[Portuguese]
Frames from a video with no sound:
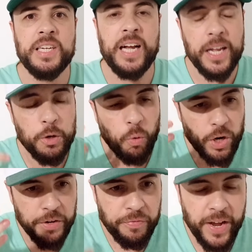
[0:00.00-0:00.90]
é, e o
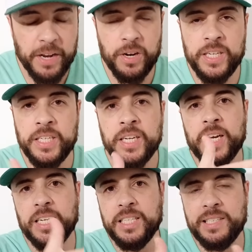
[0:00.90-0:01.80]
Olivério
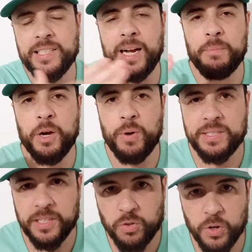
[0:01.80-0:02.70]
ali, a gente sabe, é o
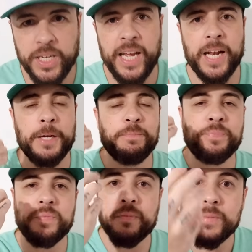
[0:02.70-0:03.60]
assessor
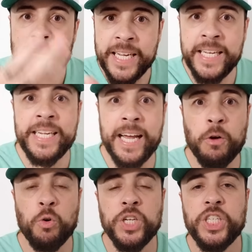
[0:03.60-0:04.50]
dela, ele é
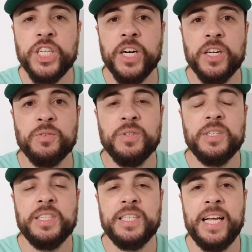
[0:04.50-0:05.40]
corintiano,
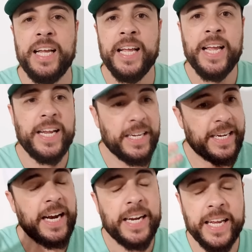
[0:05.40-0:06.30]
né? E,
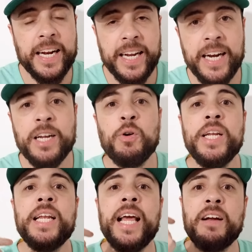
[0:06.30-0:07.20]
quer queira, quer não,
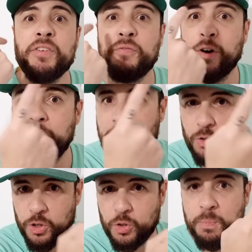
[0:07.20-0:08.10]
ele leva
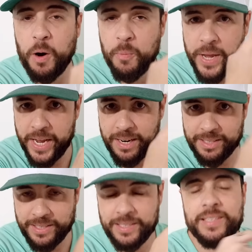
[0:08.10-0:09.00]
informações do
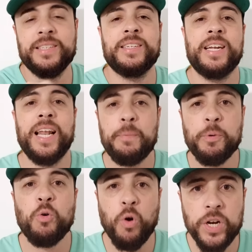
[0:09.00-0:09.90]
Palmeiras lá
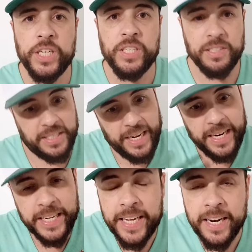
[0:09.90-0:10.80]
pro Corinthians,
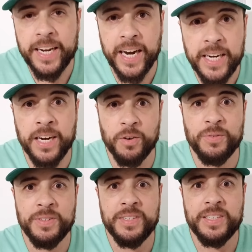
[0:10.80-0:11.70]
quer queira, quer
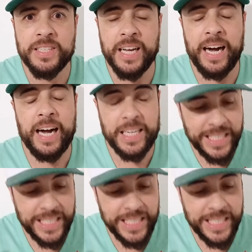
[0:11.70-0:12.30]
não. Tá? A